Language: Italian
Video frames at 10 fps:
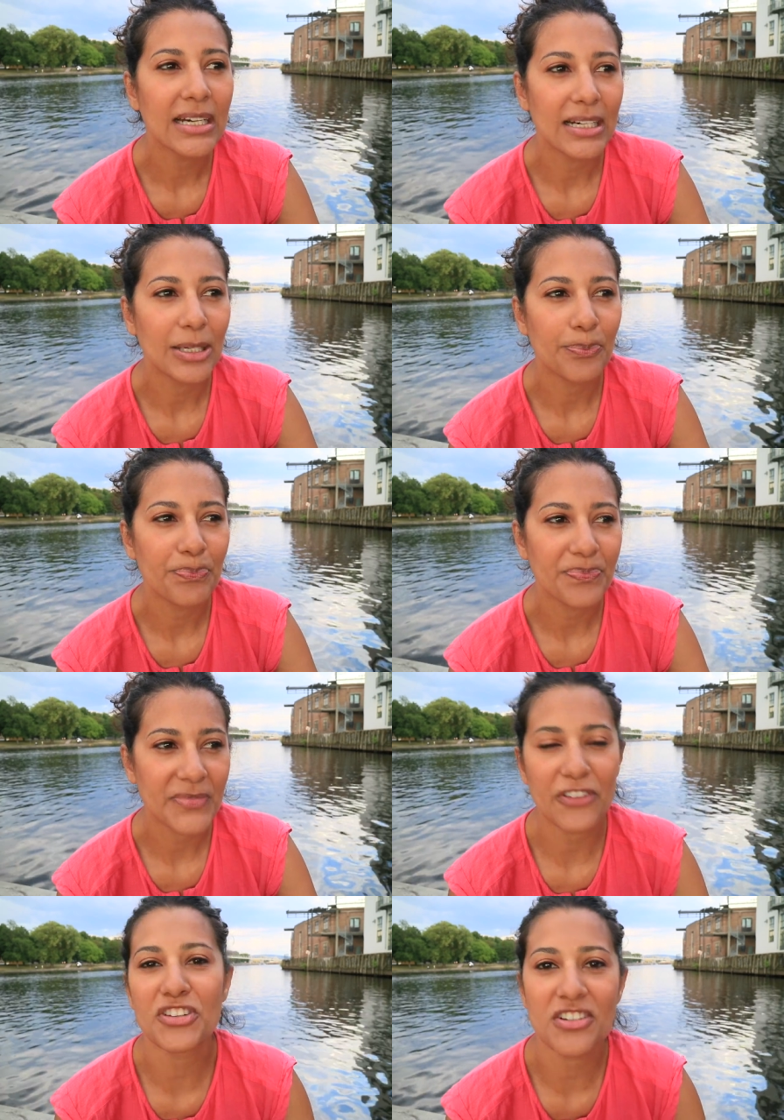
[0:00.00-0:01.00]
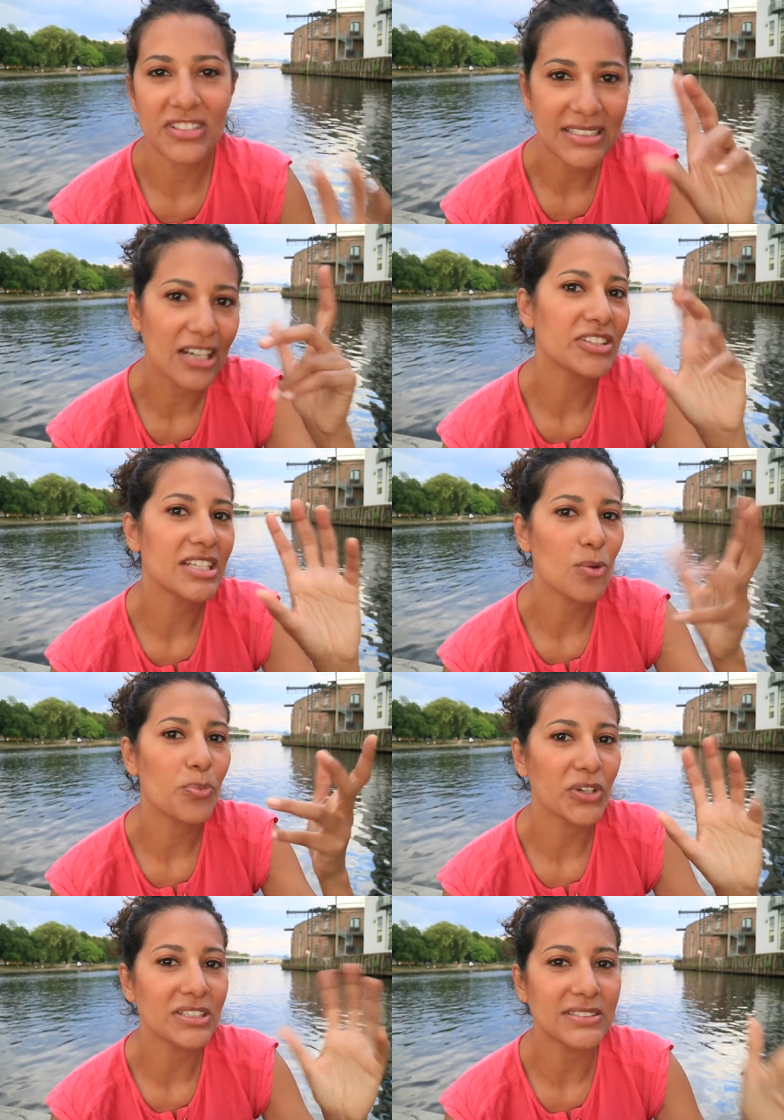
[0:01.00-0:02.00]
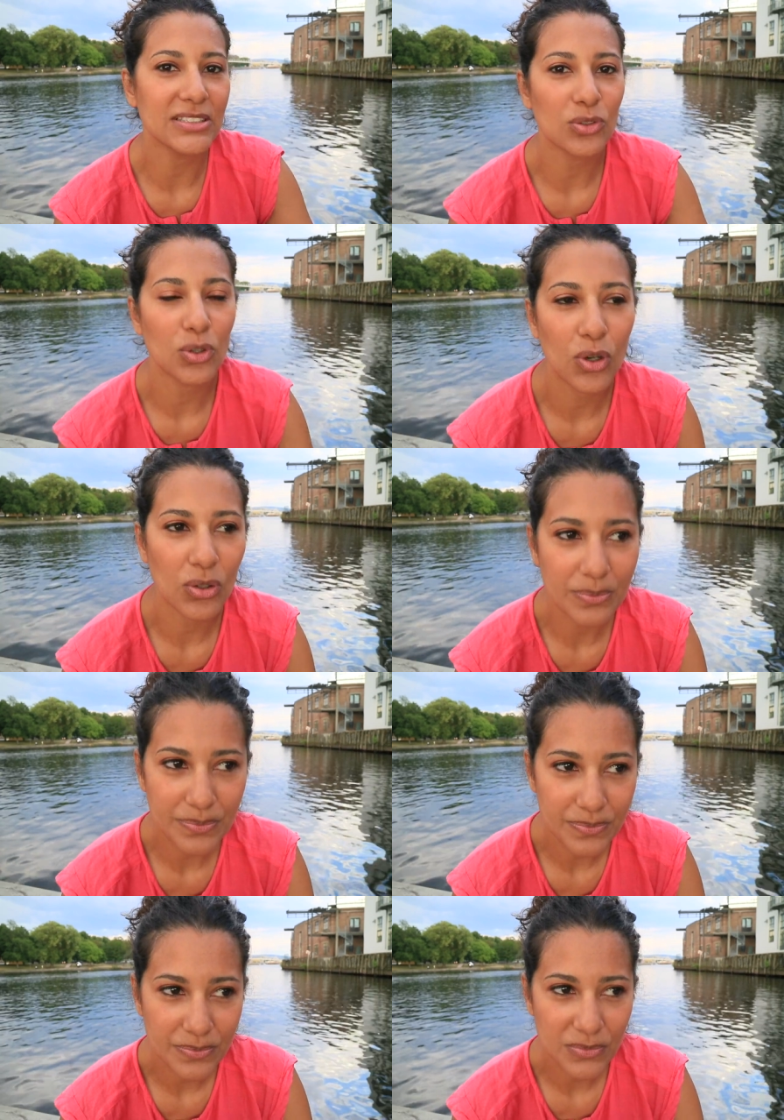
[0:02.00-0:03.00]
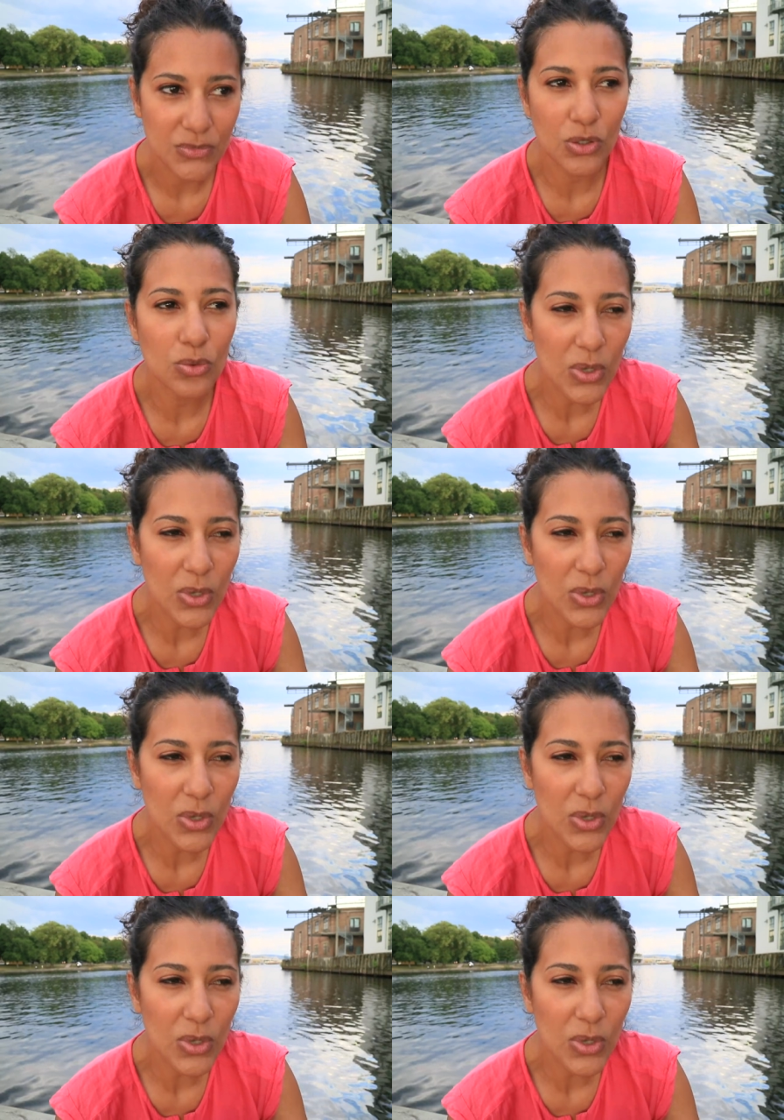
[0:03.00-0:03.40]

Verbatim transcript: um, che faceva intravedere un pochettino um,